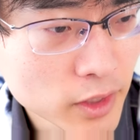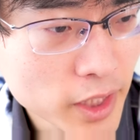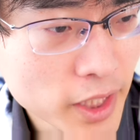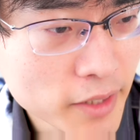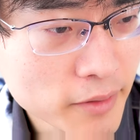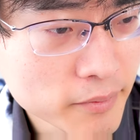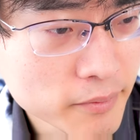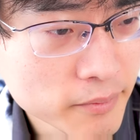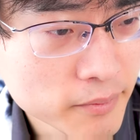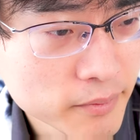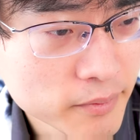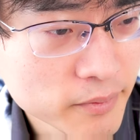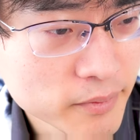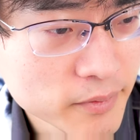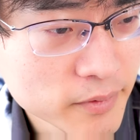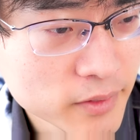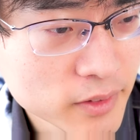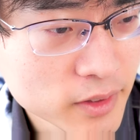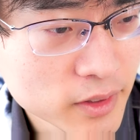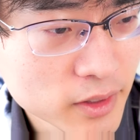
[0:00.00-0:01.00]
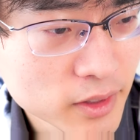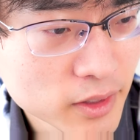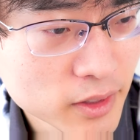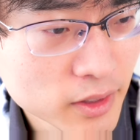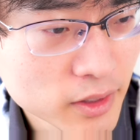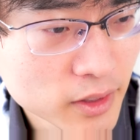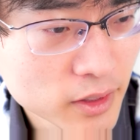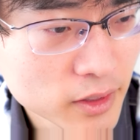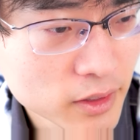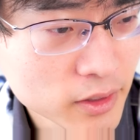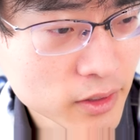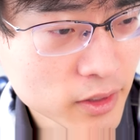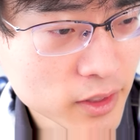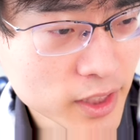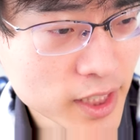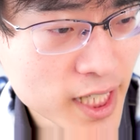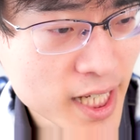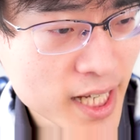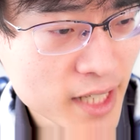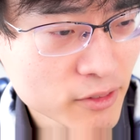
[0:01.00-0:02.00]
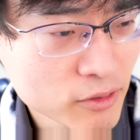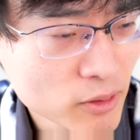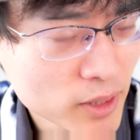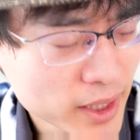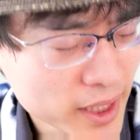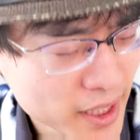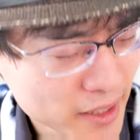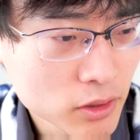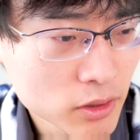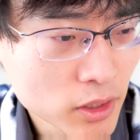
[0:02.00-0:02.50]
け。いやー、動かない。いっ